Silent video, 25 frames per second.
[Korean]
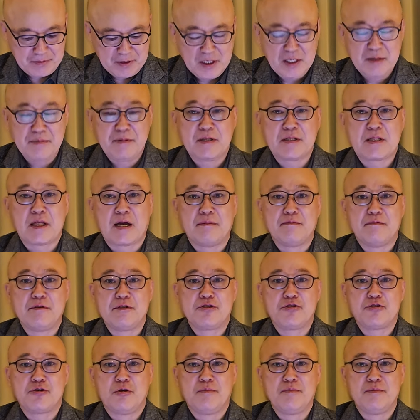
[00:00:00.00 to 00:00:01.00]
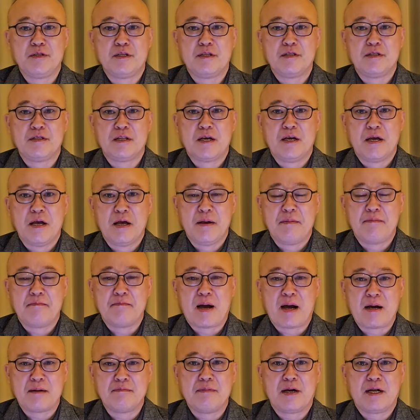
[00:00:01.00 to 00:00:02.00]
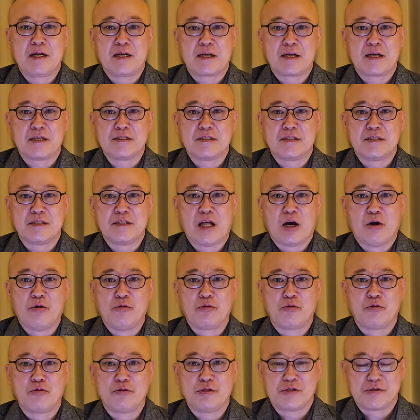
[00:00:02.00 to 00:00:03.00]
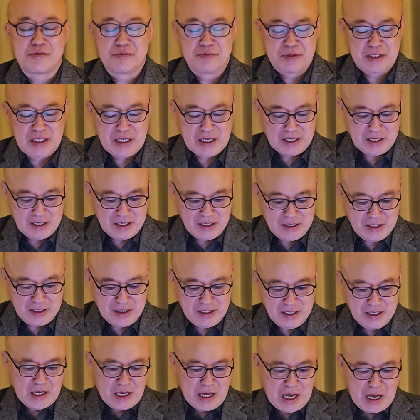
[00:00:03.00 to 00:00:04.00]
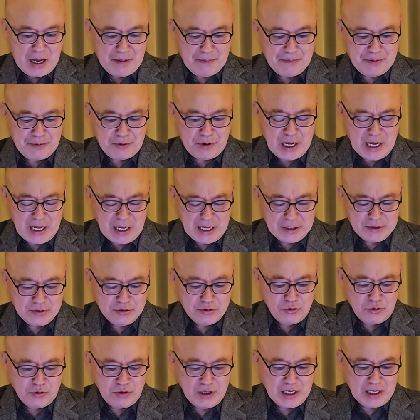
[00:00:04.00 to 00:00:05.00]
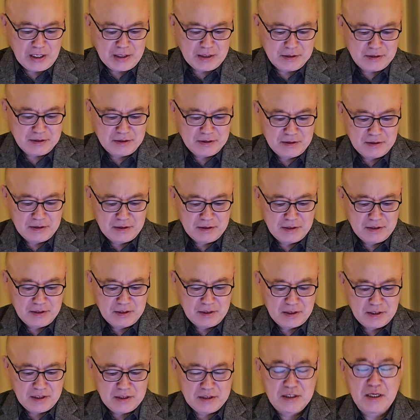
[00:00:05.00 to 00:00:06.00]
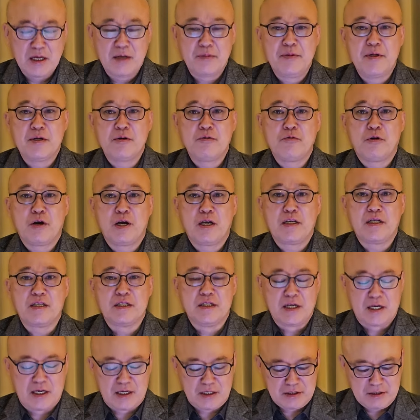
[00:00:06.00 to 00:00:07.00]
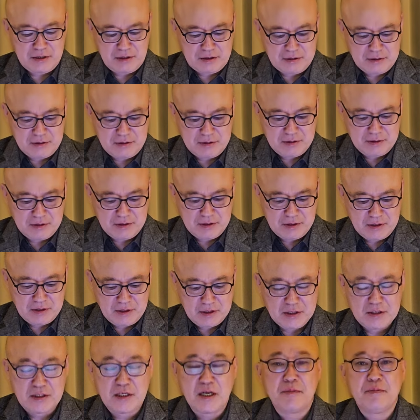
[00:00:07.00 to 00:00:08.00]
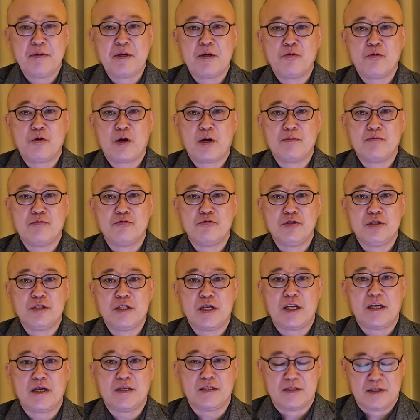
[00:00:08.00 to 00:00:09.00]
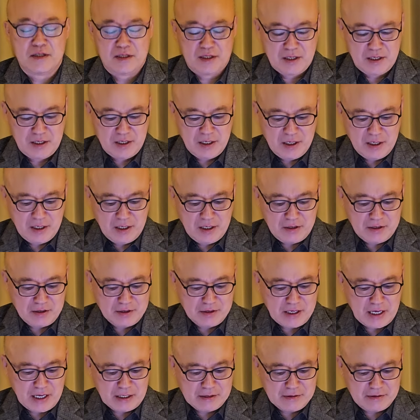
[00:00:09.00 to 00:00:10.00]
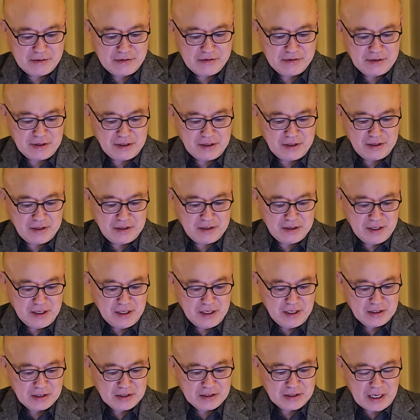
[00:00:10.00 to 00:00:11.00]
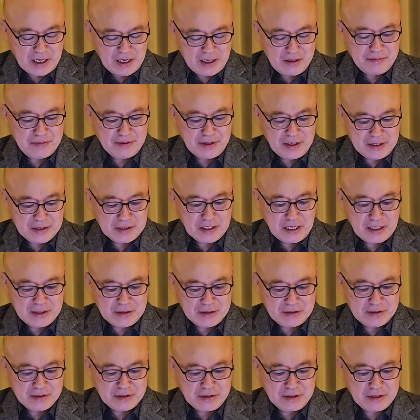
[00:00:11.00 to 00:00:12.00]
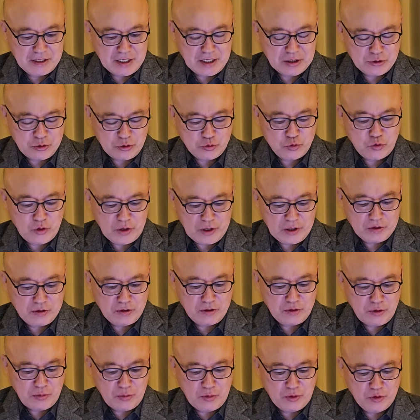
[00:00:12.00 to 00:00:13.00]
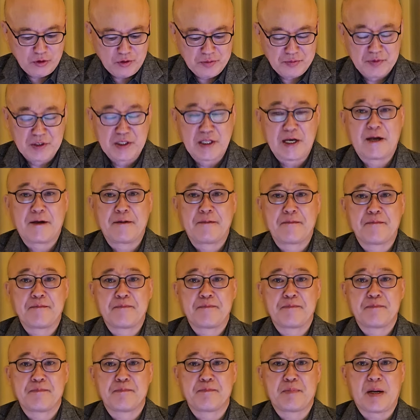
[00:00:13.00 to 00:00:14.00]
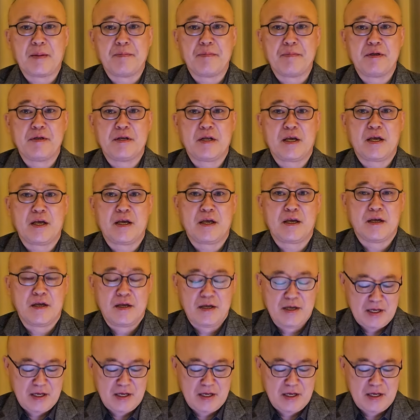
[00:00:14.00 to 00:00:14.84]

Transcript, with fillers: 입에 담을 수 없는 막말까지 나오고 있습니다. 앞으로 한동안 이재명과 이낙연, 이재명과 문재인 이런 갈등이 살벌한 갈등이 계속될 걸로 보입니다. 반면에